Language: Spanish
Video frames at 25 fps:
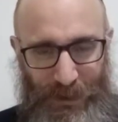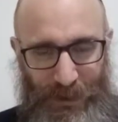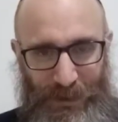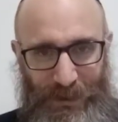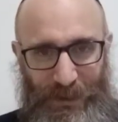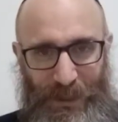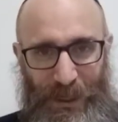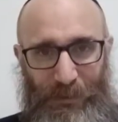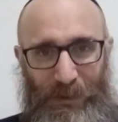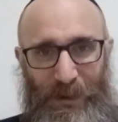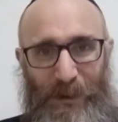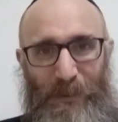
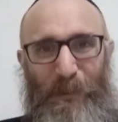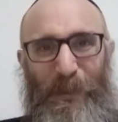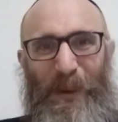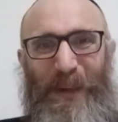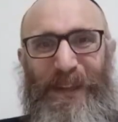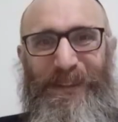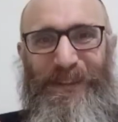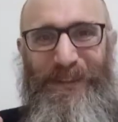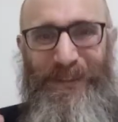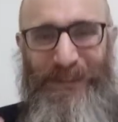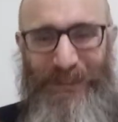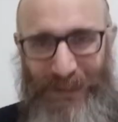de haber
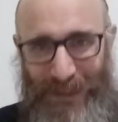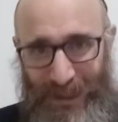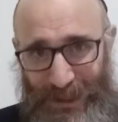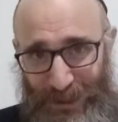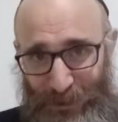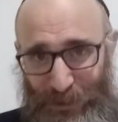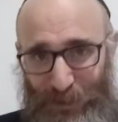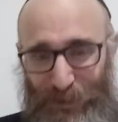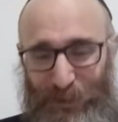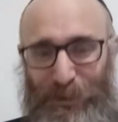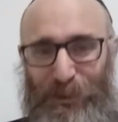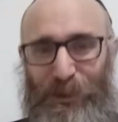
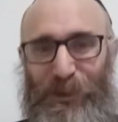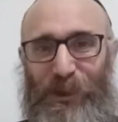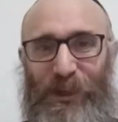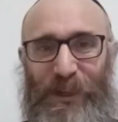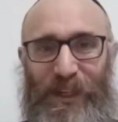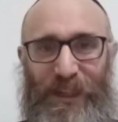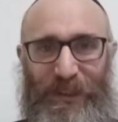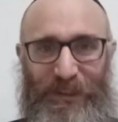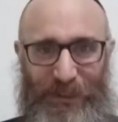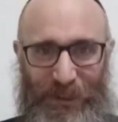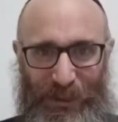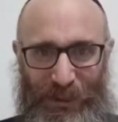pensado en sus
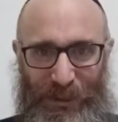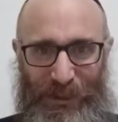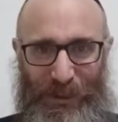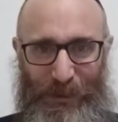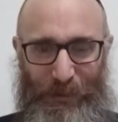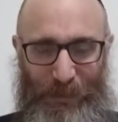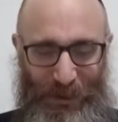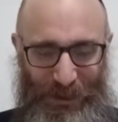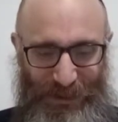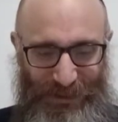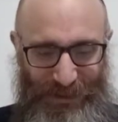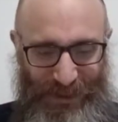corazones,
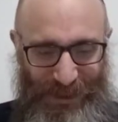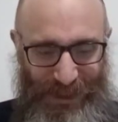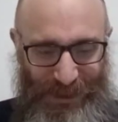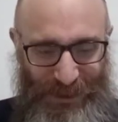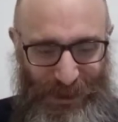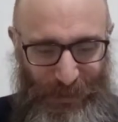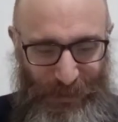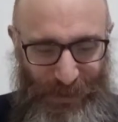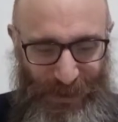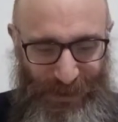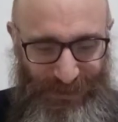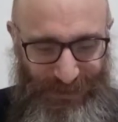por eso Rashi
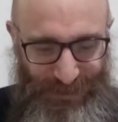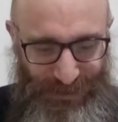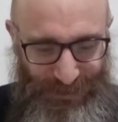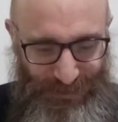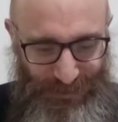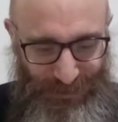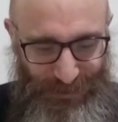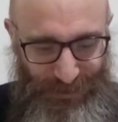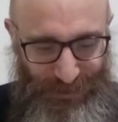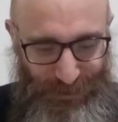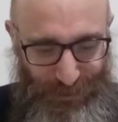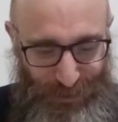es
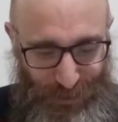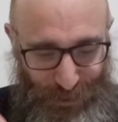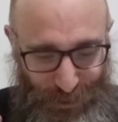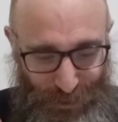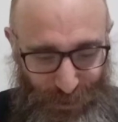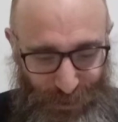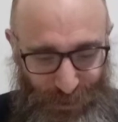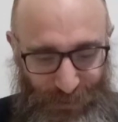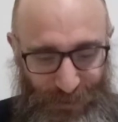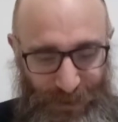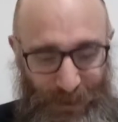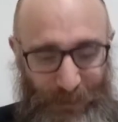preciso,
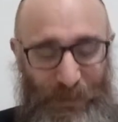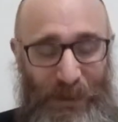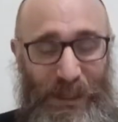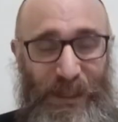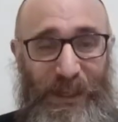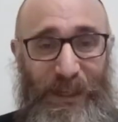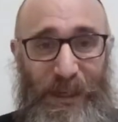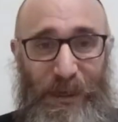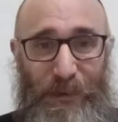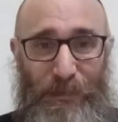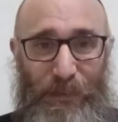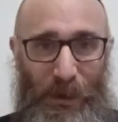Chuba
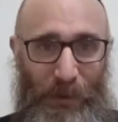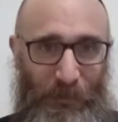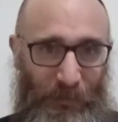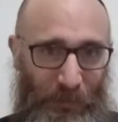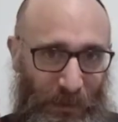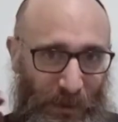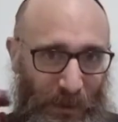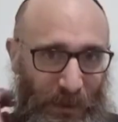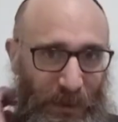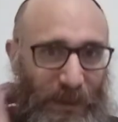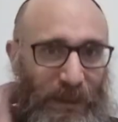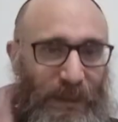Belibam,